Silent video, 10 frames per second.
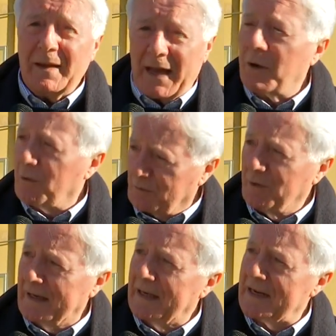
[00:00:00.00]
Ecco,
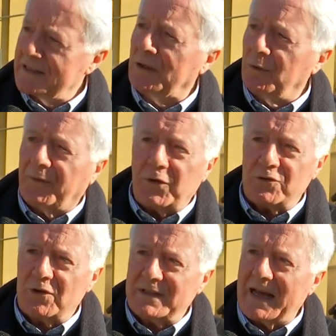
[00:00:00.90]
qui le istituzioni
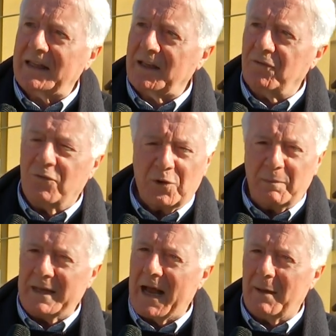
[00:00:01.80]
sono state
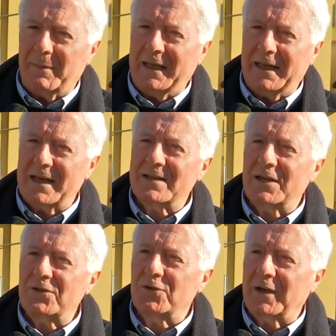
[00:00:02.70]
formidabili, nel
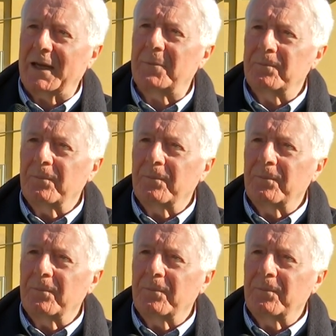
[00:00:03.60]
senso che